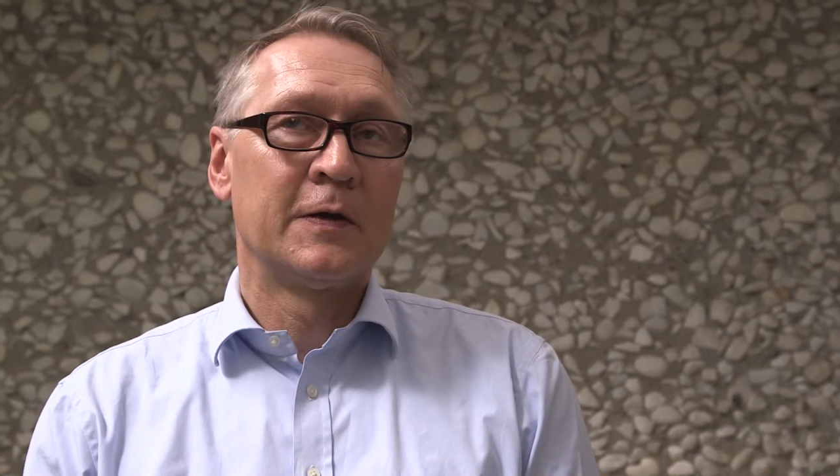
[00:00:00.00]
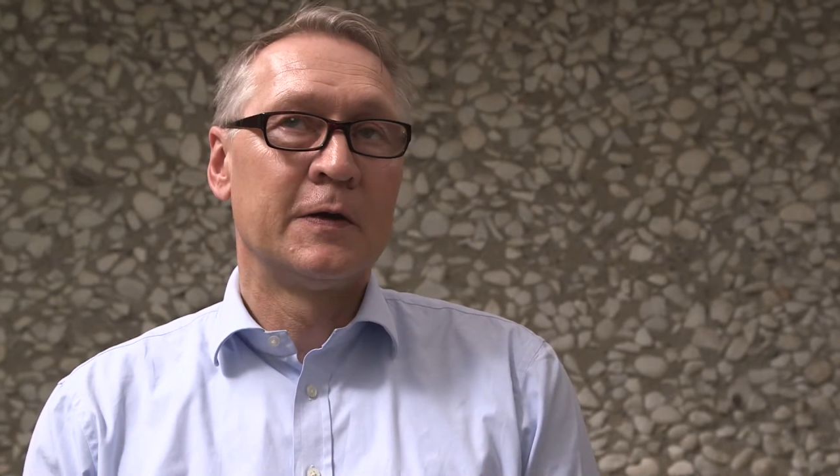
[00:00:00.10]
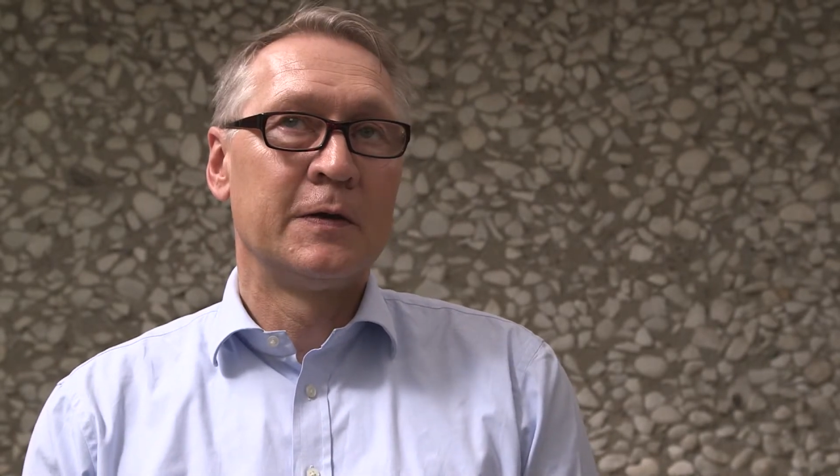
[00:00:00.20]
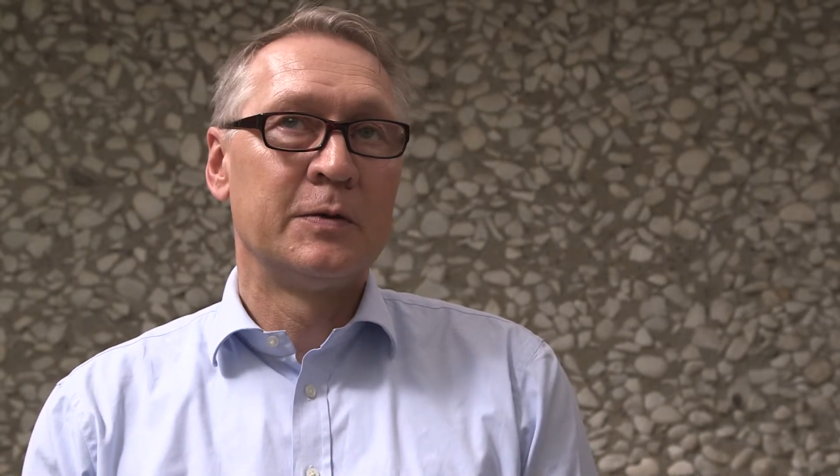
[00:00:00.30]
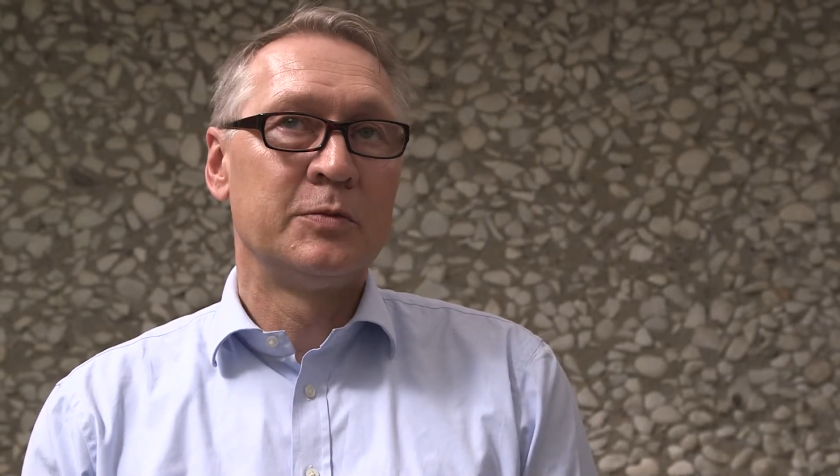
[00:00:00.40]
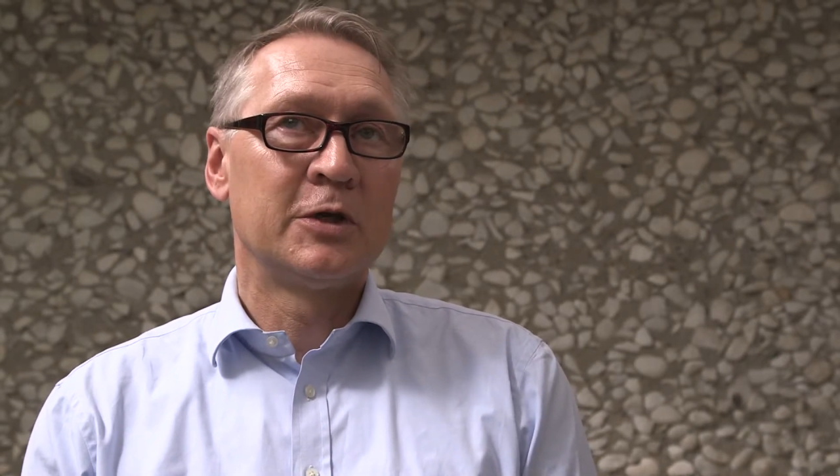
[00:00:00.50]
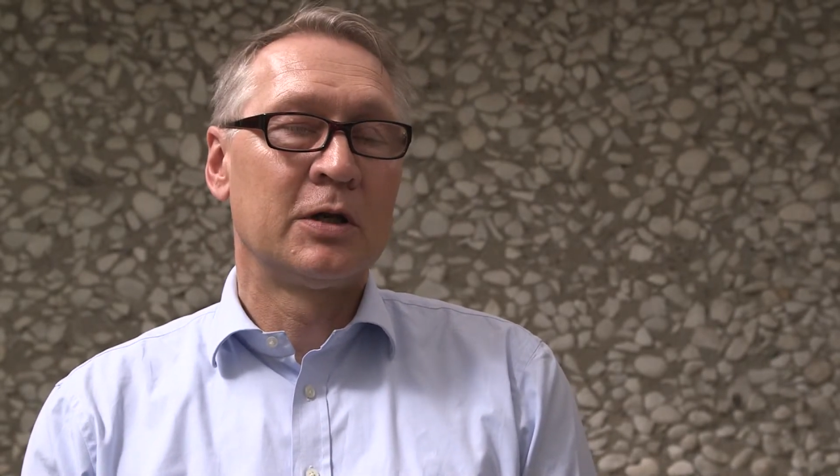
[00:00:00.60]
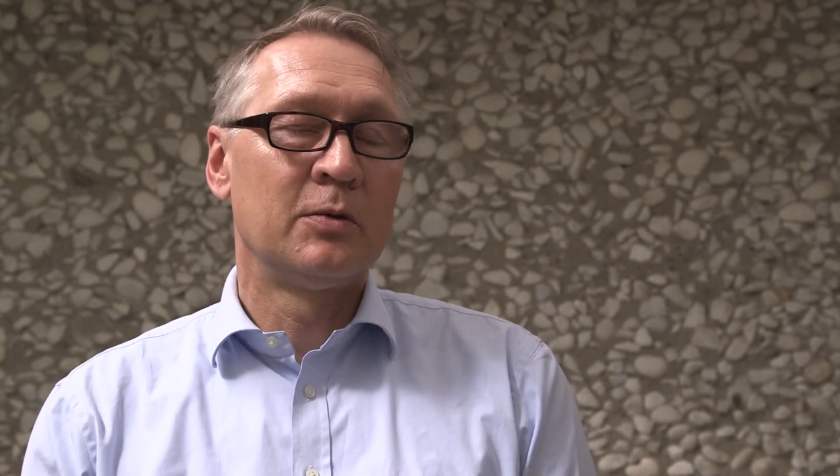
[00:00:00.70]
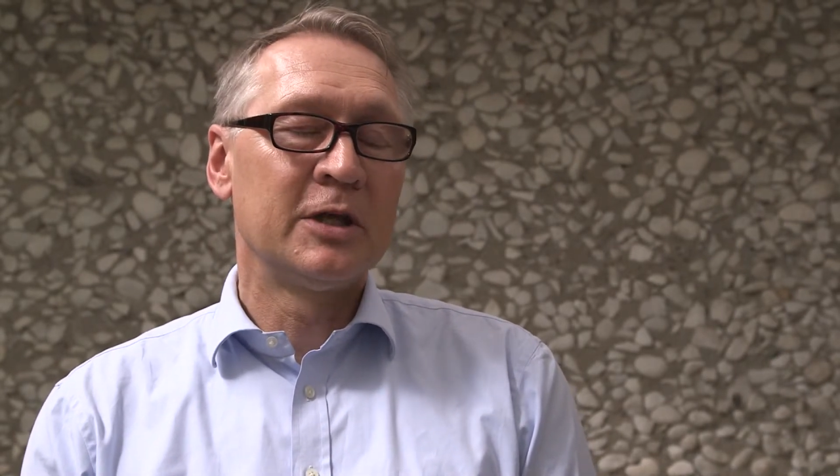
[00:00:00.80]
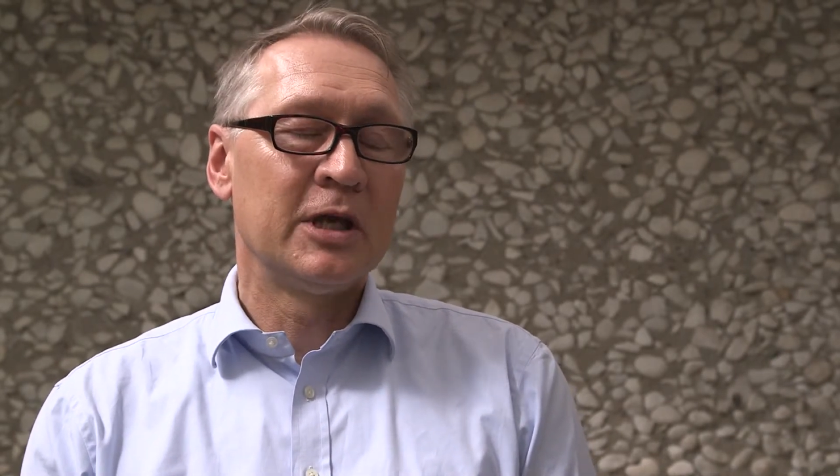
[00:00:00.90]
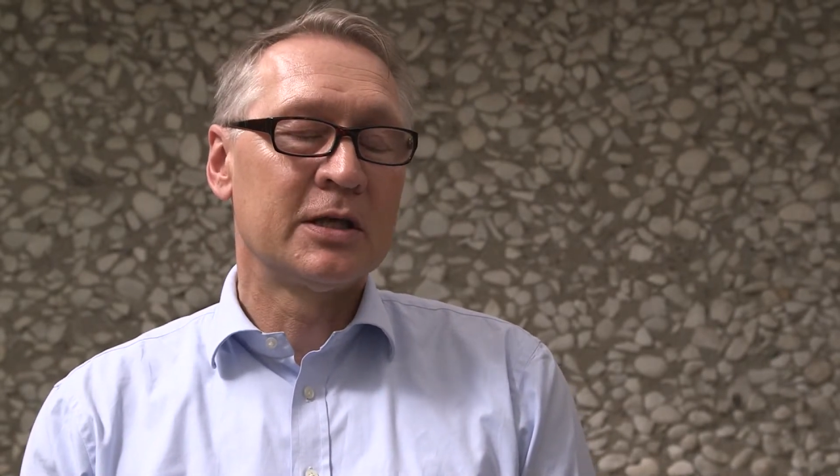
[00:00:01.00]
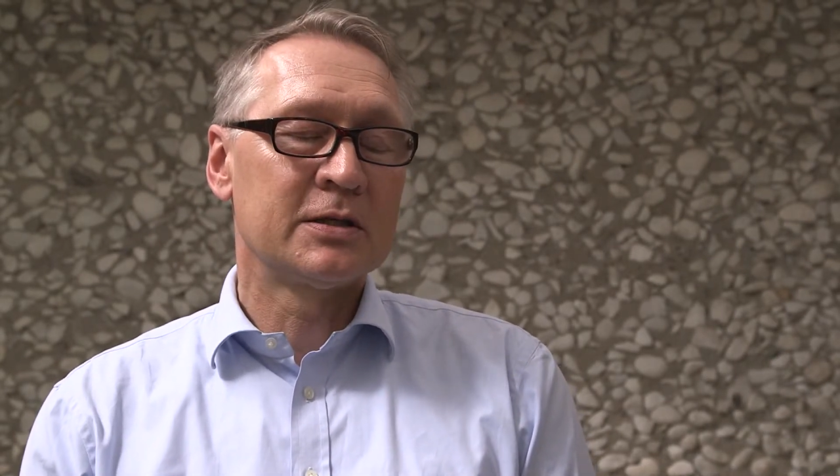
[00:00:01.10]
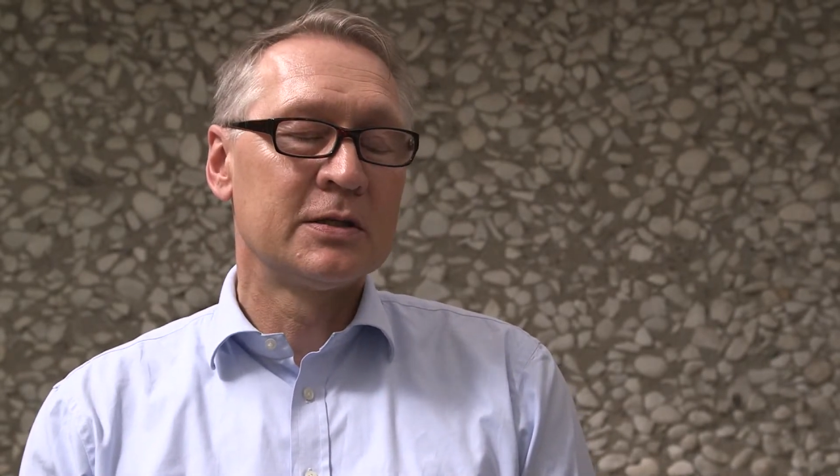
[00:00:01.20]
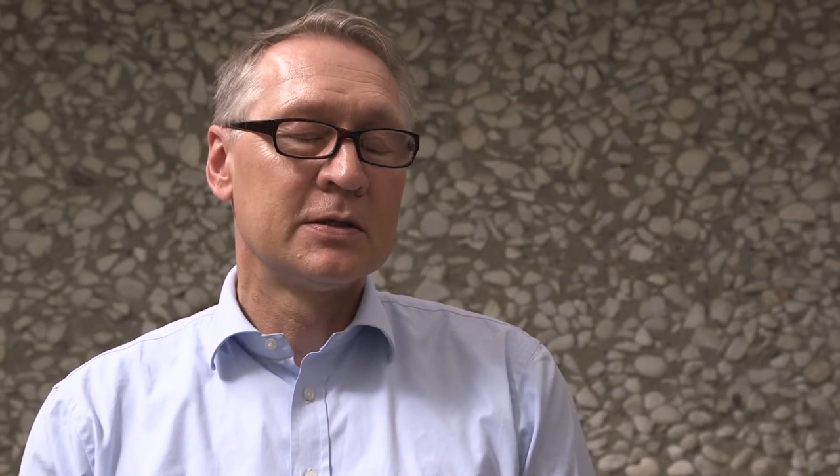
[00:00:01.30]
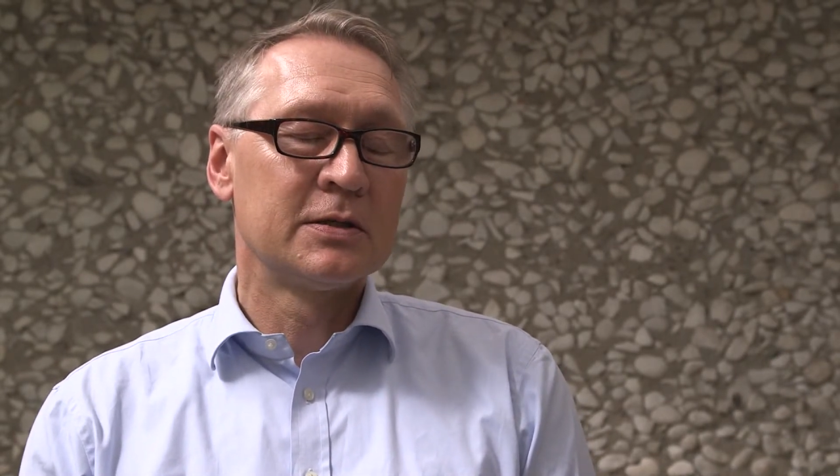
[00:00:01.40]
Ähm, ich glaube, die
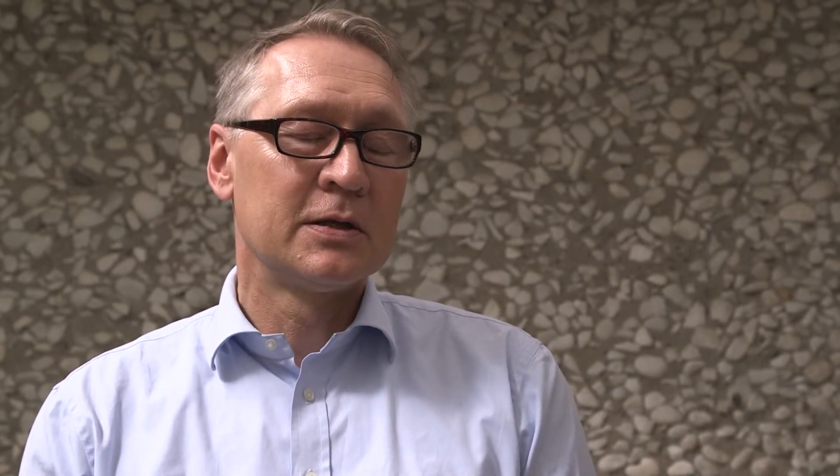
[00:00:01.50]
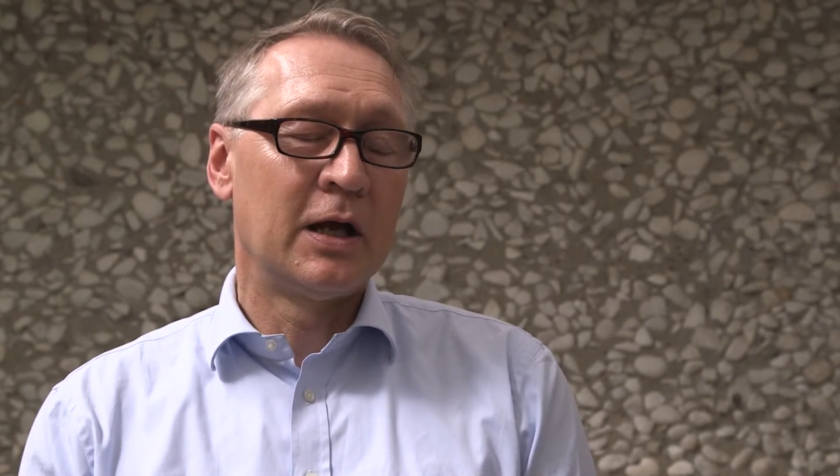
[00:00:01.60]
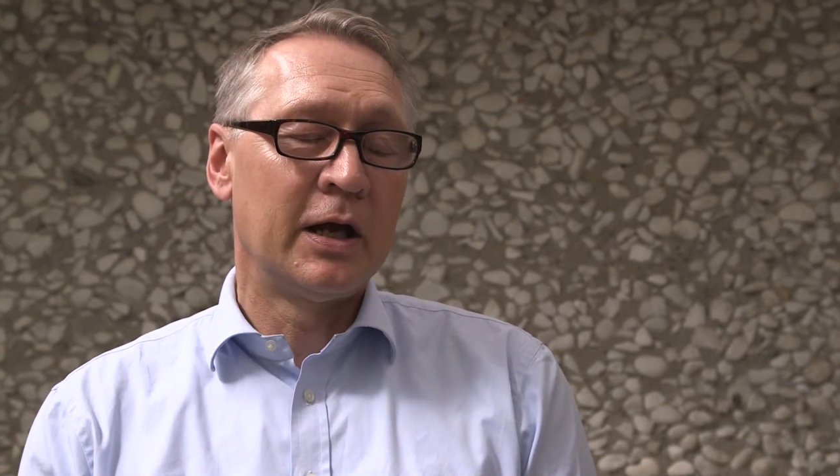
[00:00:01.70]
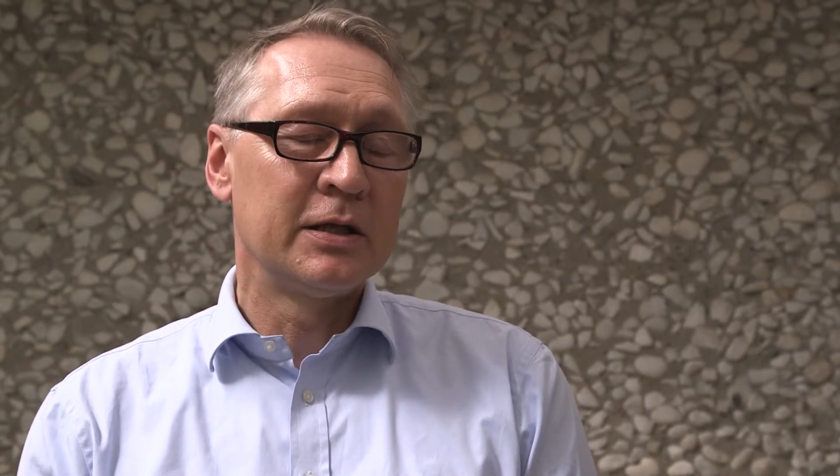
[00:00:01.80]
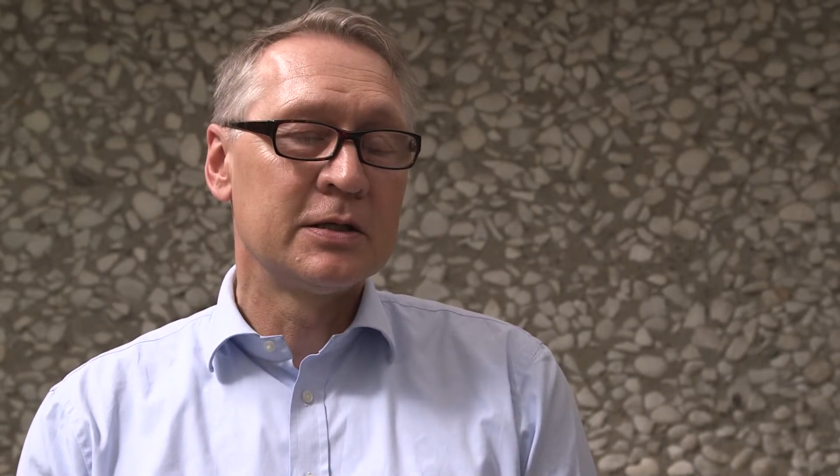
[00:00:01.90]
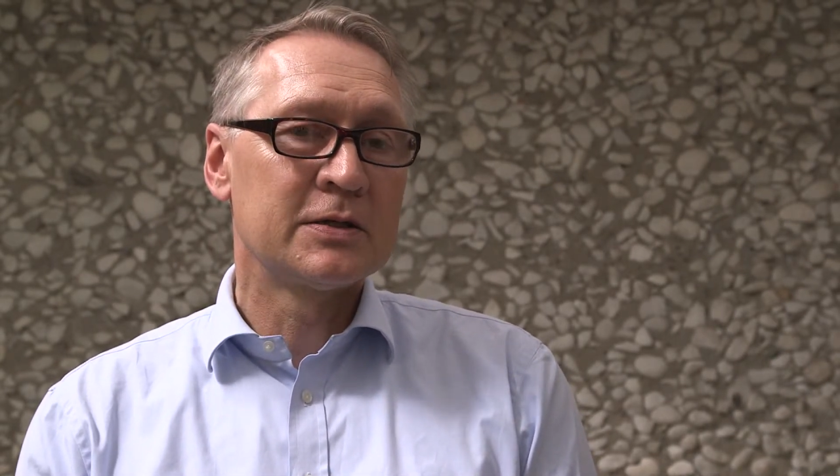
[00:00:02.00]
ersten ein,